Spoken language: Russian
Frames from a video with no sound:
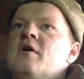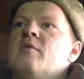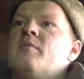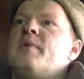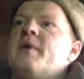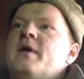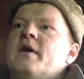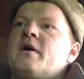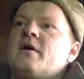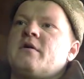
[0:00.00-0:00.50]

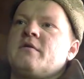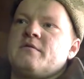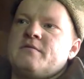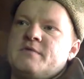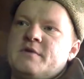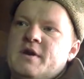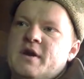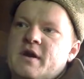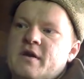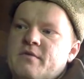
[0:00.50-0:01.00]
Приехал в
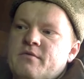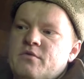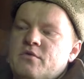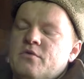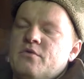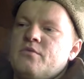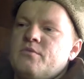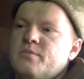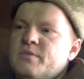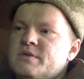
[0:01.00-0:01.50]

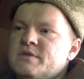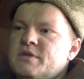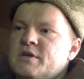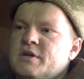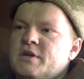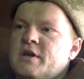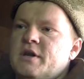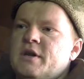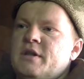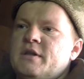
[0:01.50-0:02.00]
деревню,
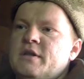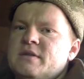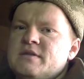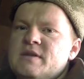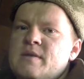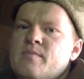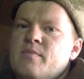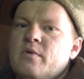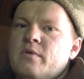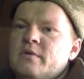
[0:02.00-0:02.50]
быстренько это
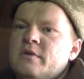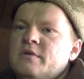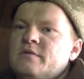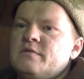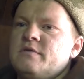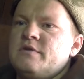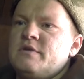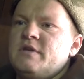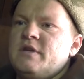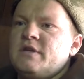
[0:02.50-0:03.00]
заполнил
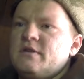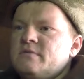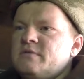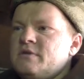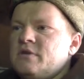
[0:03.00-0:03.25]
все сеном,